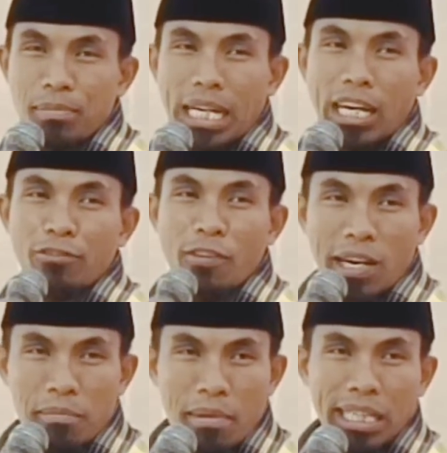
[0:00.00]
Bahkan
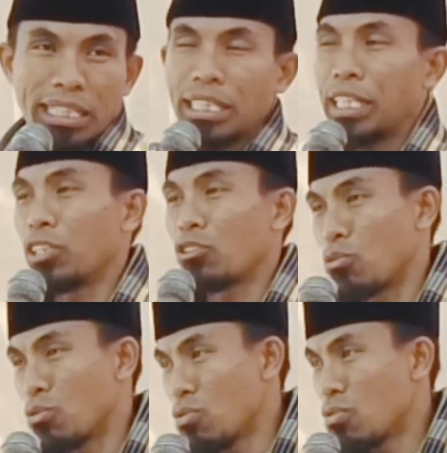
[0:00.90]
farmasi
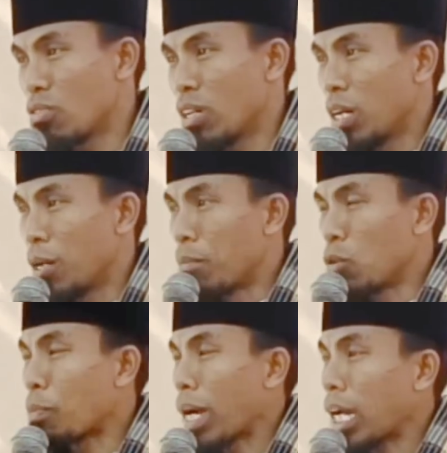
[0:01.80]
itu
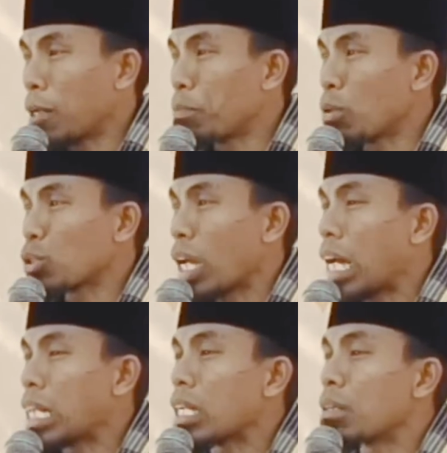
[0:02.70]
merupakan
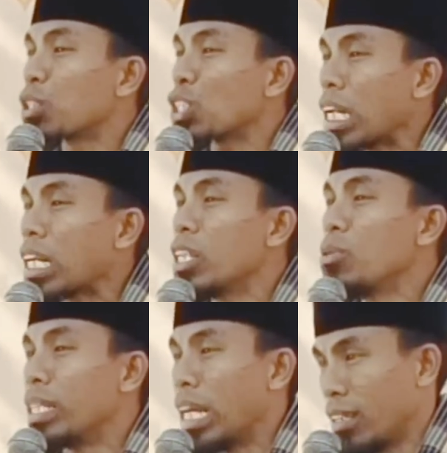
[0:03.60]
perusahaan terbesar di
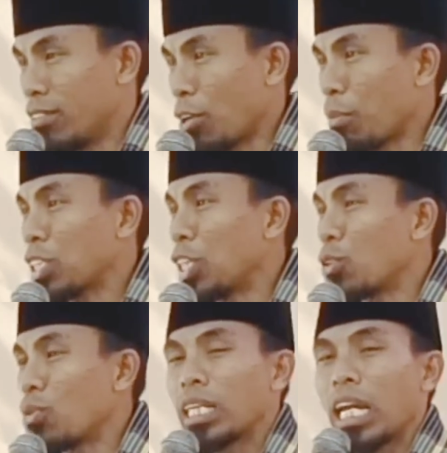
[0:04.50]
dunia. Farmasi
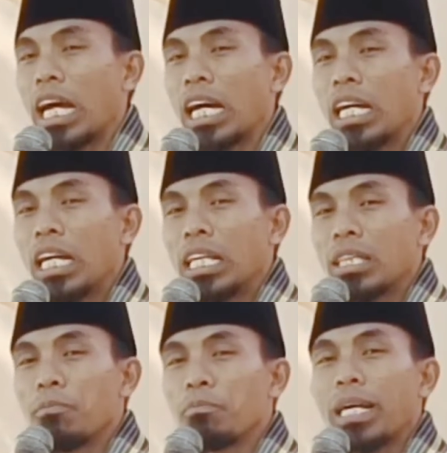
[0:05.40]
itu adalah
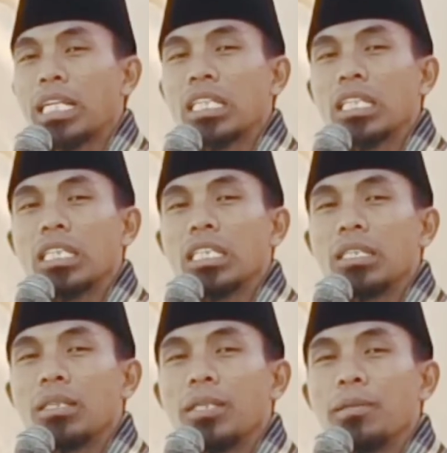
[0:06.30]
tempat
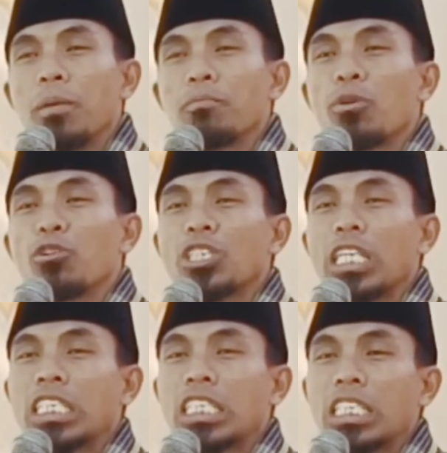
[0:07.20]

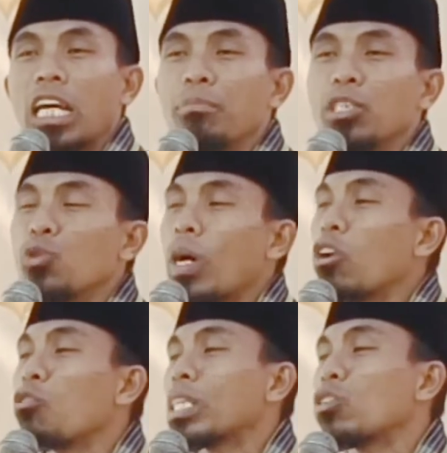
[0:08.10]
memproses dan menjual
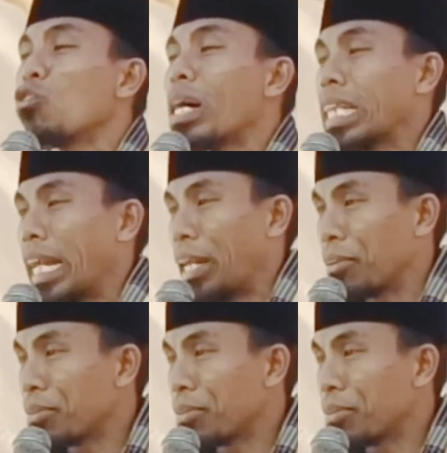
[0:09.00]
obat-obatan.